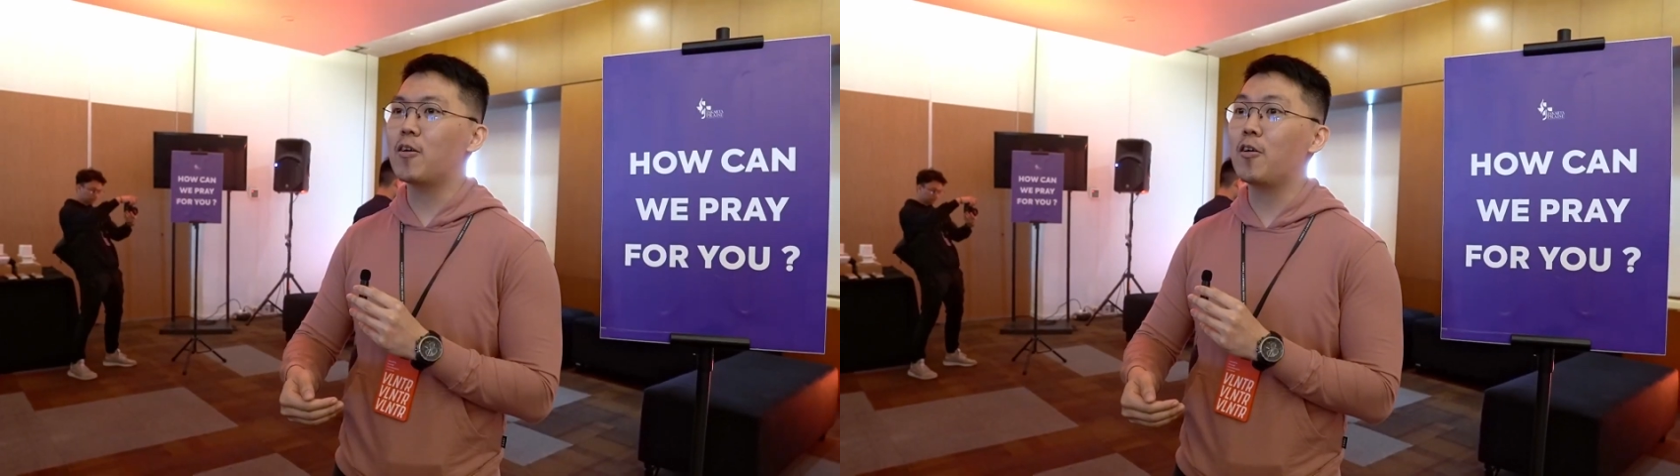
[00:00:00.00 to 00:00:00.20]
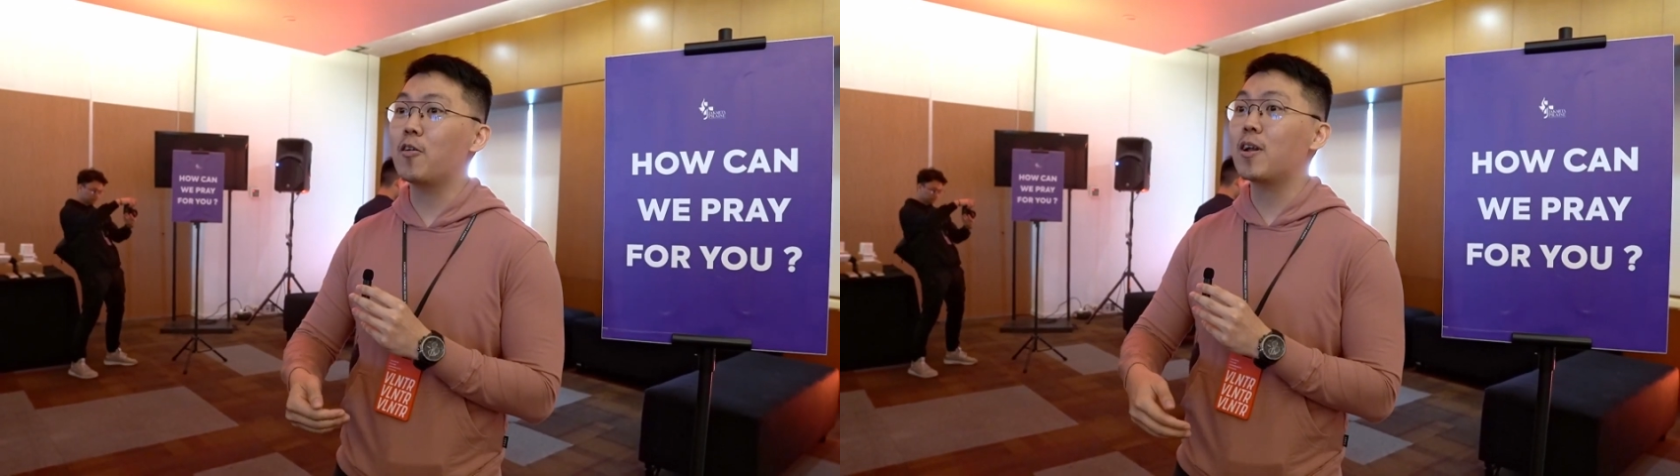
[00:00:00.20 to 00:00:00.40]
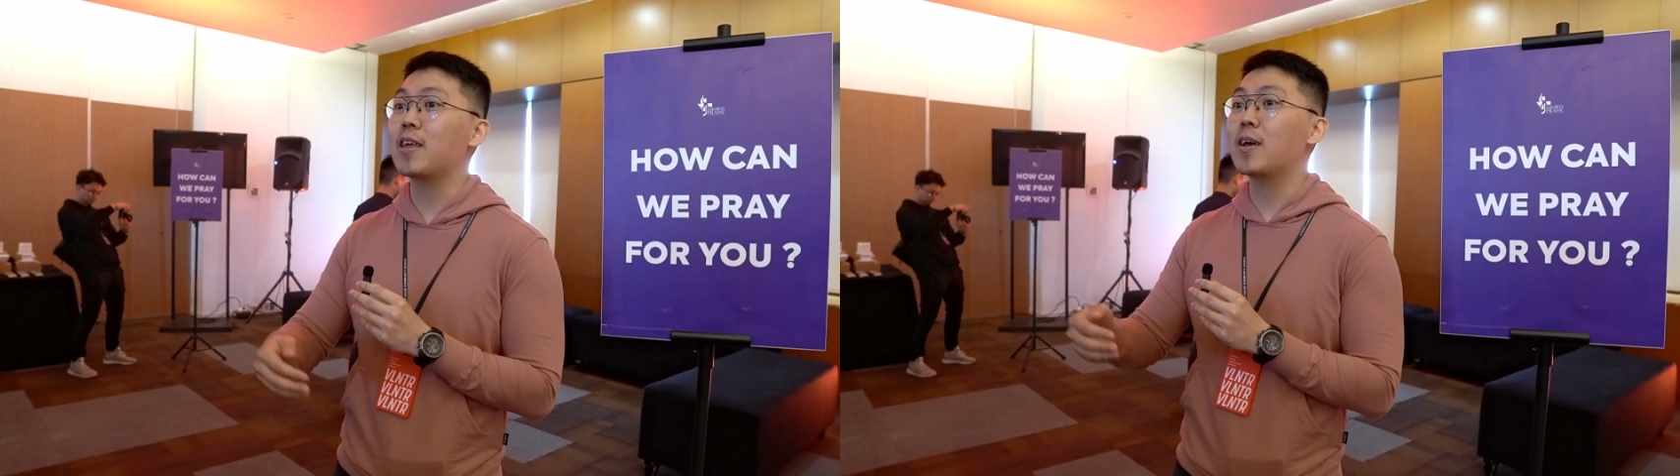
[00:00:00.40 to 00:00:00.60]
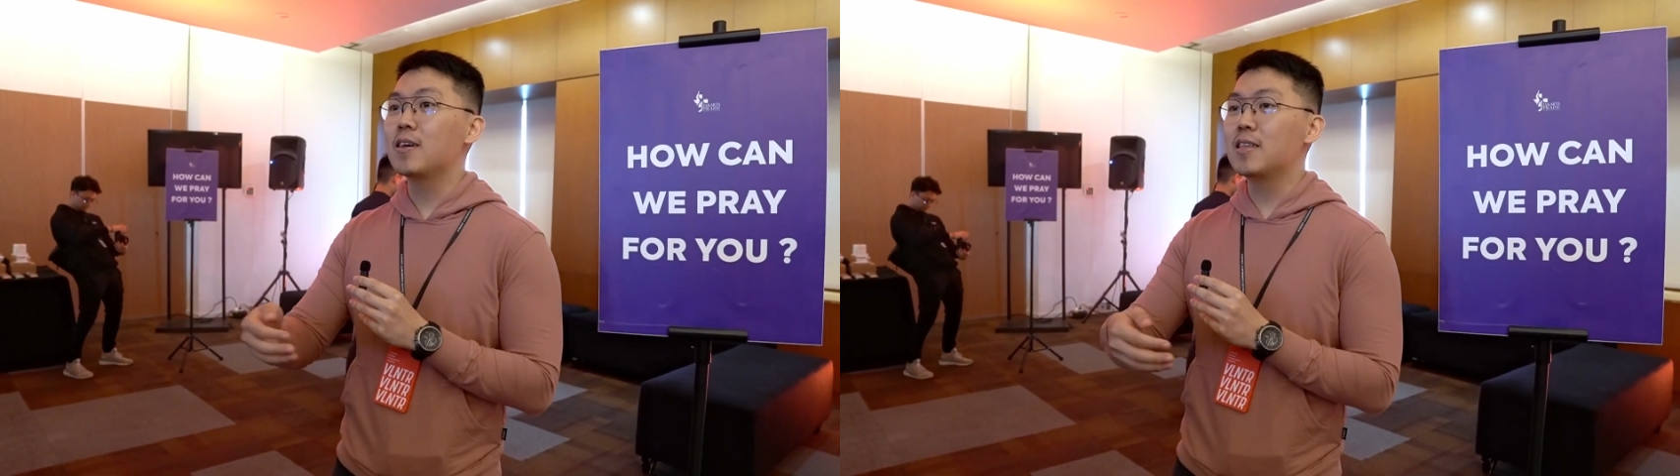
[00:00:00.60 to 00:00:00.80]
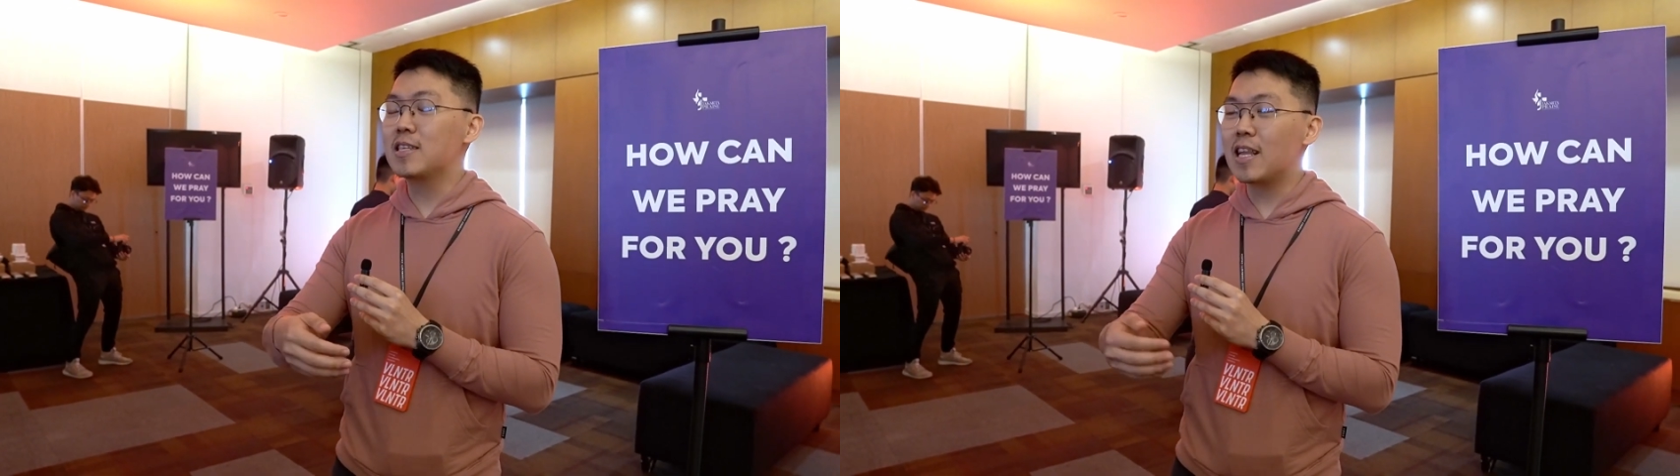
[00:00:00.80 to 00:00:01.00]
orang-orang yang
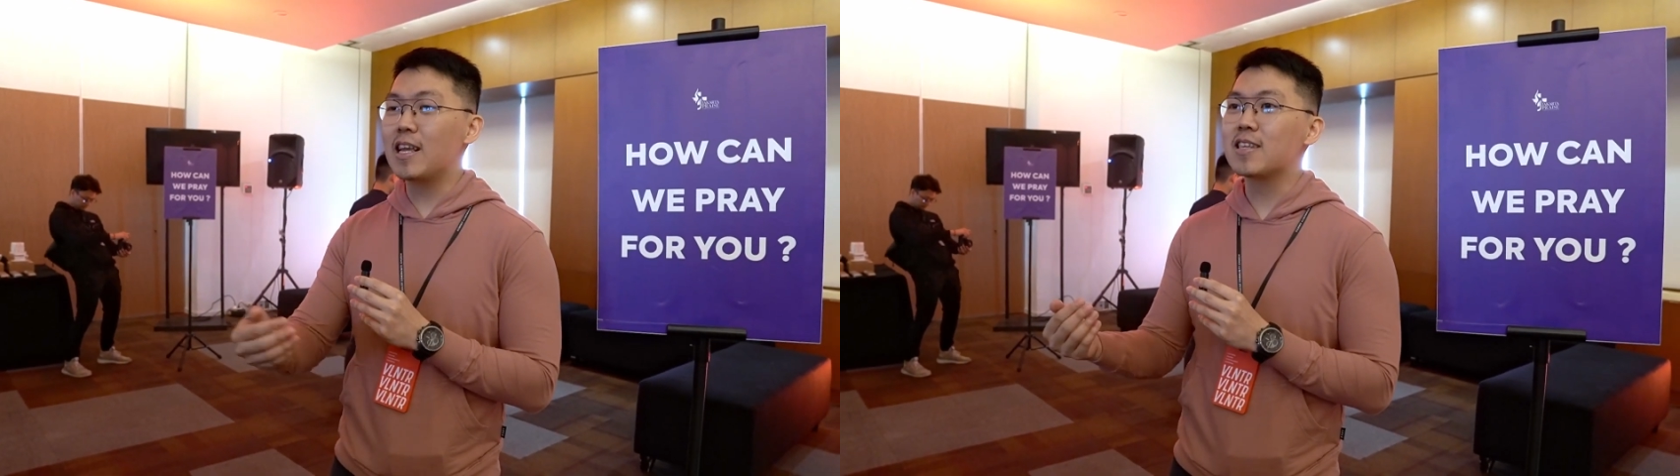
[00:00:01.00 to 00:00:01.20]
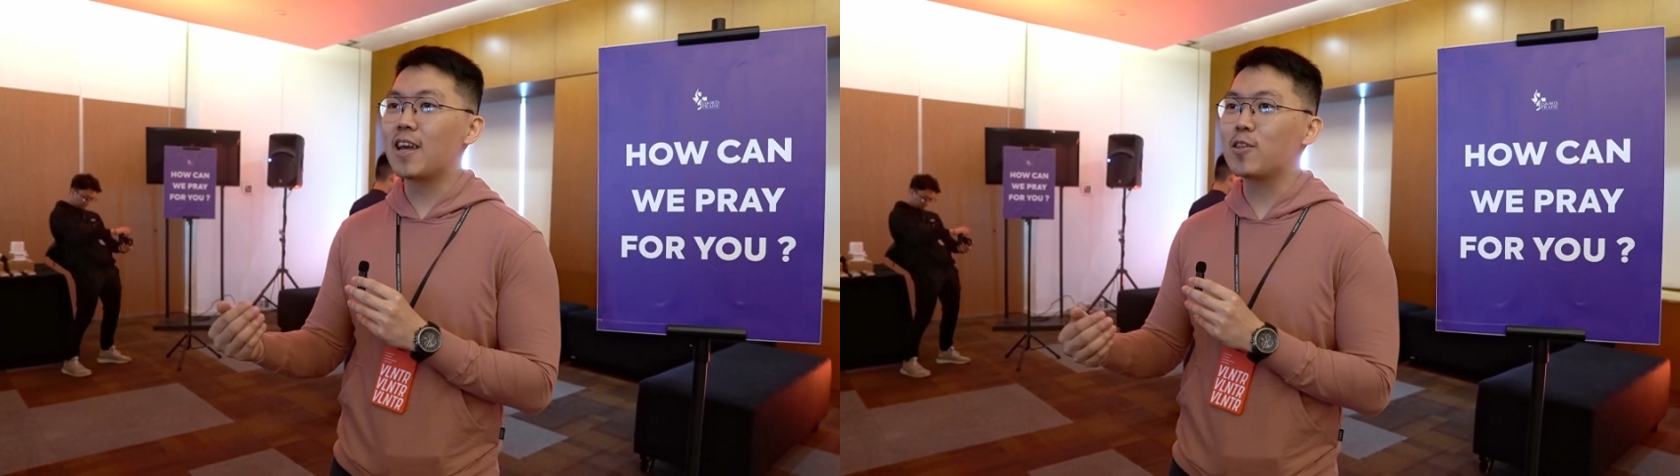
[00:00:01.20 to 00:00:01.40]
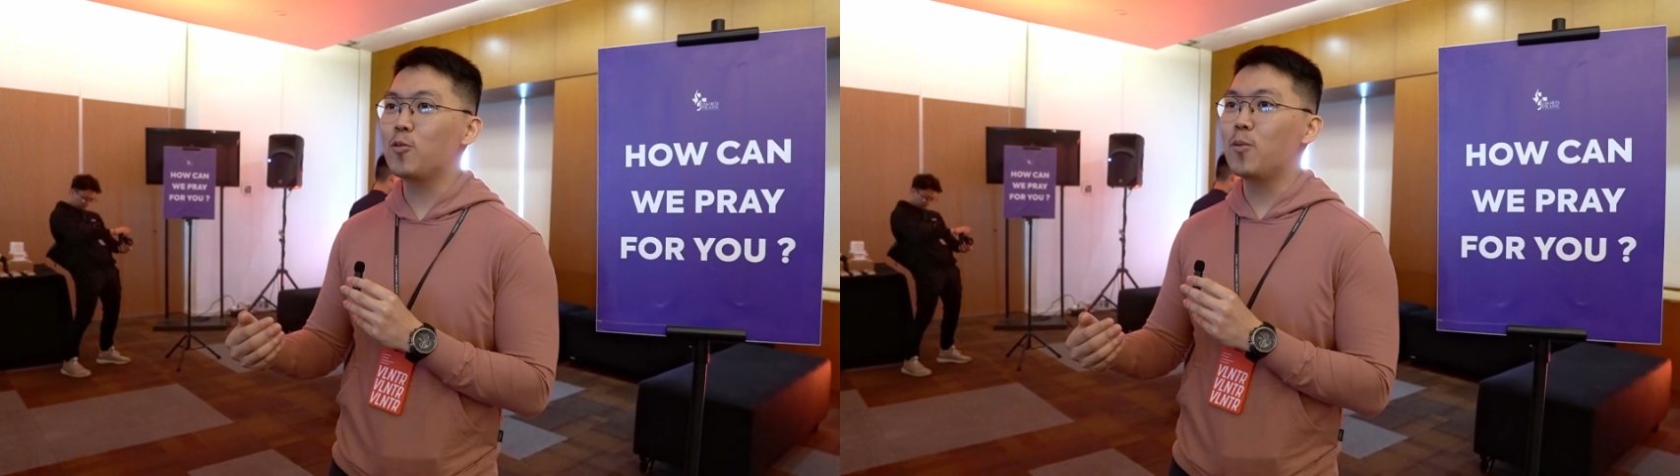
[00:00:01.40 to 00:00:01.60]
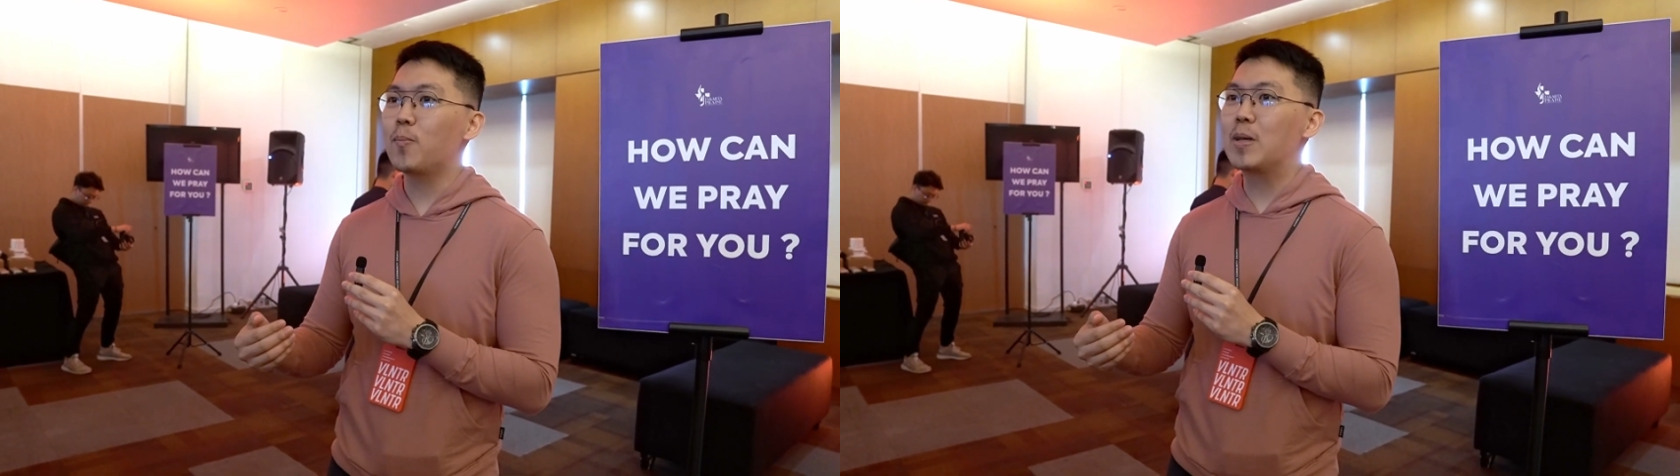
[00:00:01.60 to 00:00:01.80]
di seling saya itu